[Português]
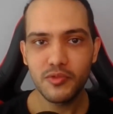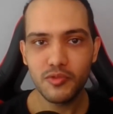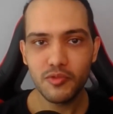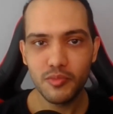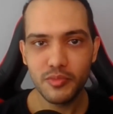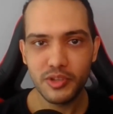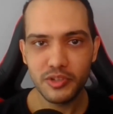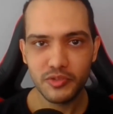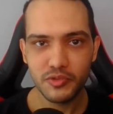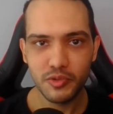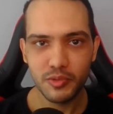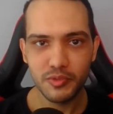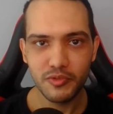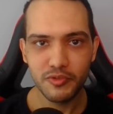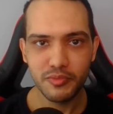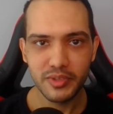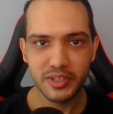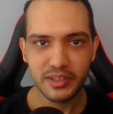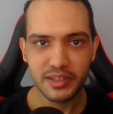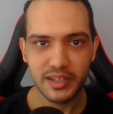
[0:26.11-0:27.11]
começou a
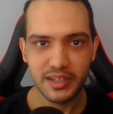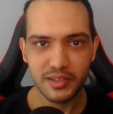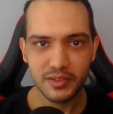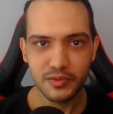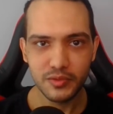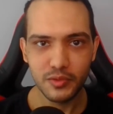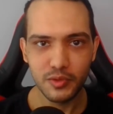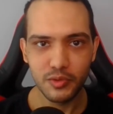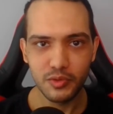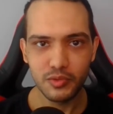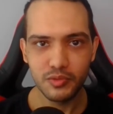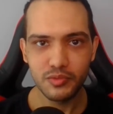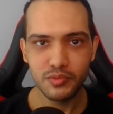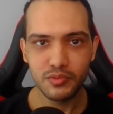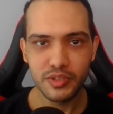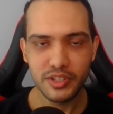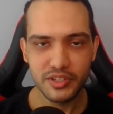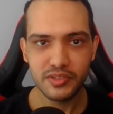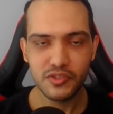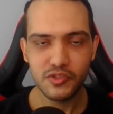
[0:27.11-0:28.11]
movimentar foram
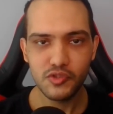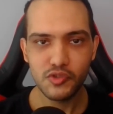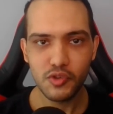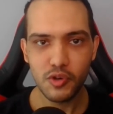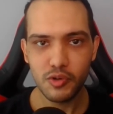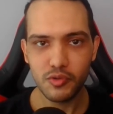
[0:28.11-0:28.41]
esses